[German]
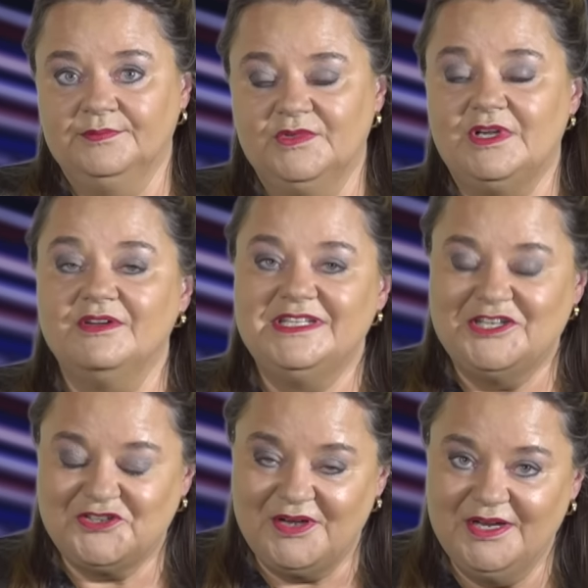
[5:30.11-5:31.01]
und auch nicht die
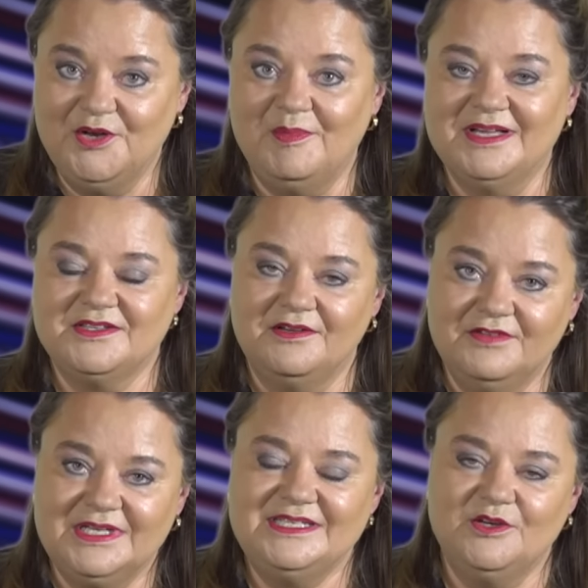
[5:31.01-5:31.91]
Steuernummer, sondern
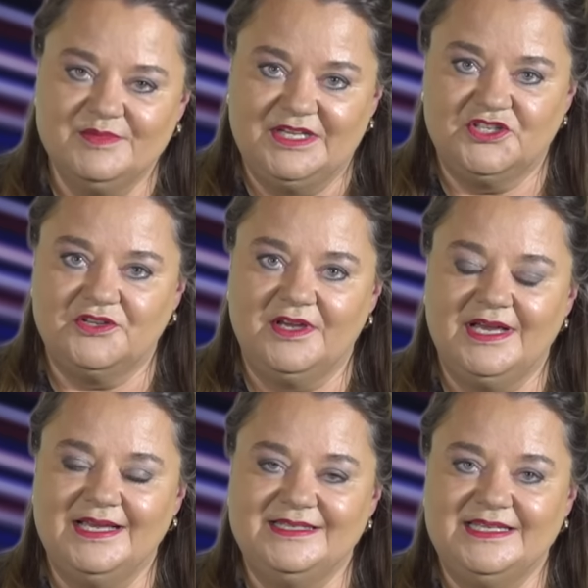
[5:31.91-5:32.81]
wirklich die
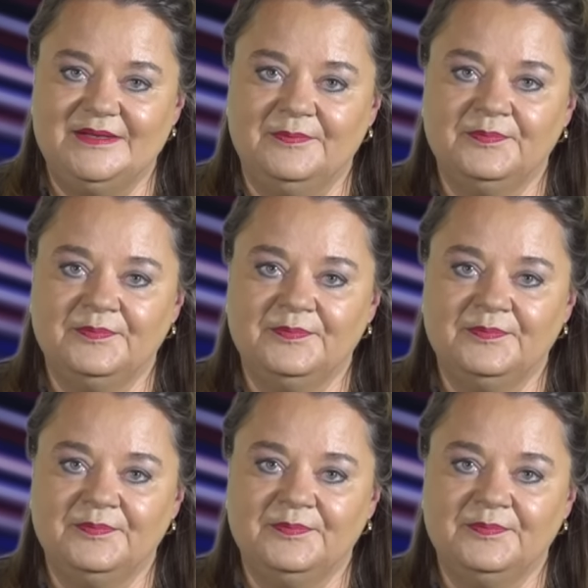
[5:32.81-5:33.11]
Umsatzsteuer-ID.